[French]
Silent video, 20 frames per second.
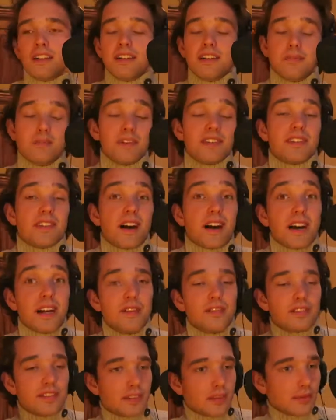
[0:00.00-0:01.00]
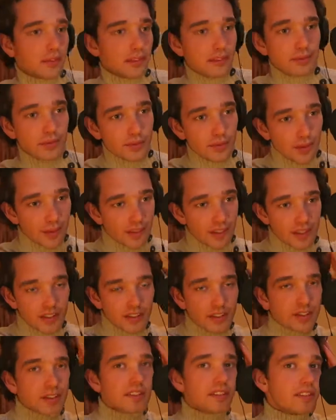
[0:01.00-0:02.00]
et, mais ça arrive, tu sais, on est tous dans des,
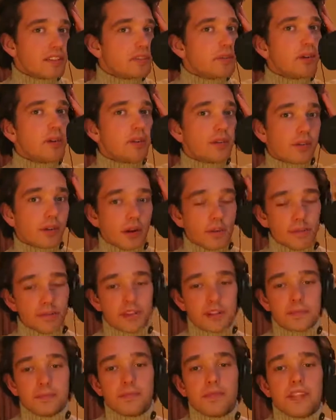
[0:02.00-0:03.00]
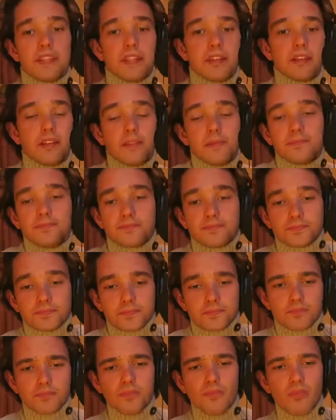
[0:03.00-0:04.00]
dans des situations comme ça. Et...
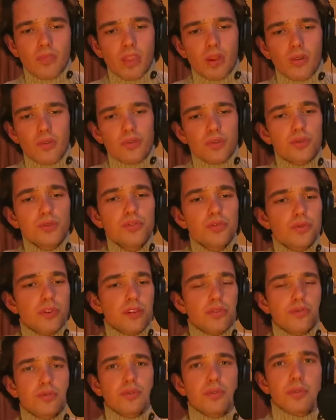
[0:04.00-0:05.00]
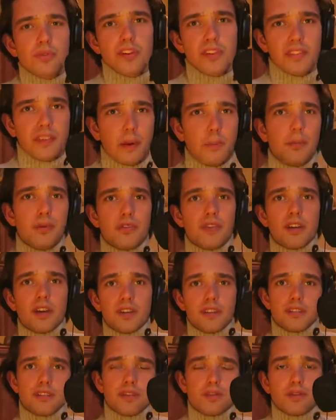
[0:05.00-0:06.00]
Aujourd'hui, je voulais juste qu'on fasse un
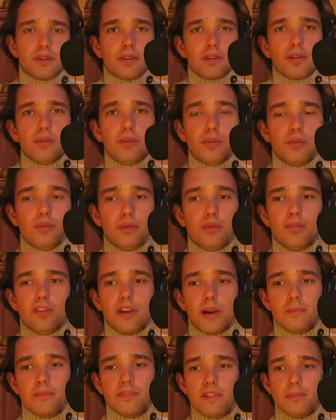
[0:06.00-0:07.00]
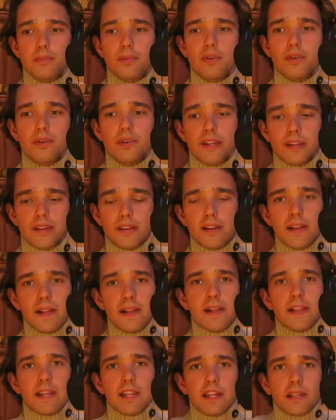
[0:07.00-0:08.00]
podcast, histoire de se retrouver un petit peu et, euh,
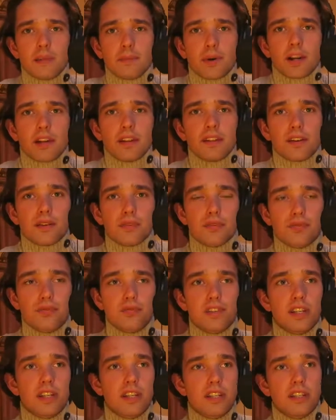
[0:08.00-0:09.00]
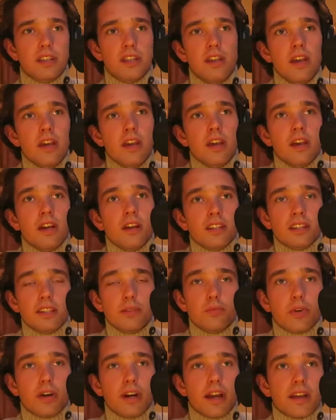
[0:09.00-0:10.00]
de parler d'un sujet qui, qui,
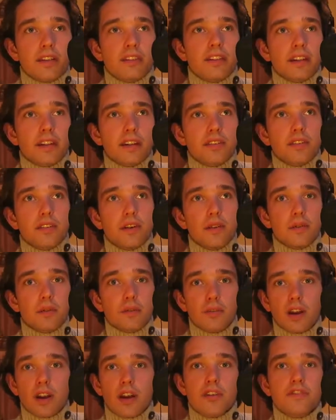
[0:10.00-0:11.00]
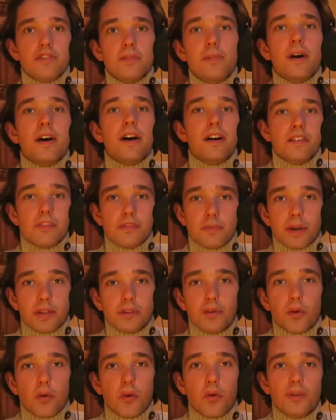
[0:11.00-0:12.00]
moins est intéressant. Donc voilà, je vais pas, vais pas
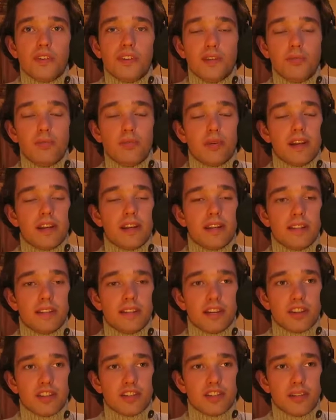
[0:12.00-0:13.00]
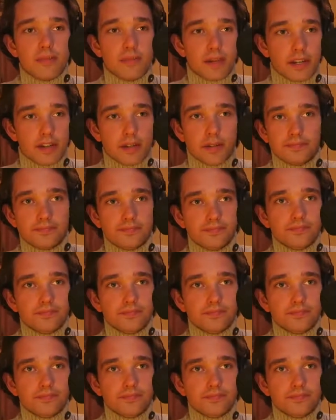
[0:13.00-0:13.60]
trop déployer de l'énergie, mais euh,